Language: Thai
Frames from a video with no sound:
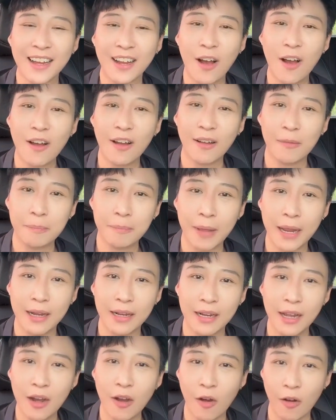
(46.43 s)
ก็เป็น
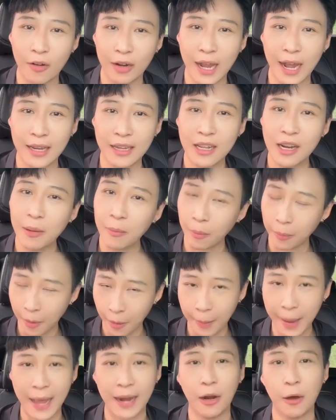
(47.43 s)
เรื่องของการที่ระบบเผา
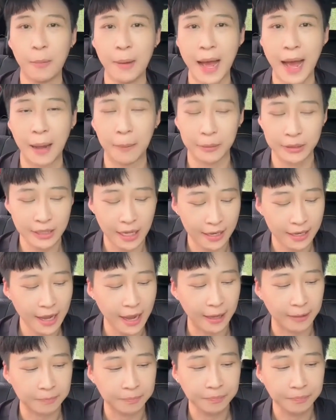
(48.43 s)
ผลาญเราพัง เพราะฉะนั้นเนี่ย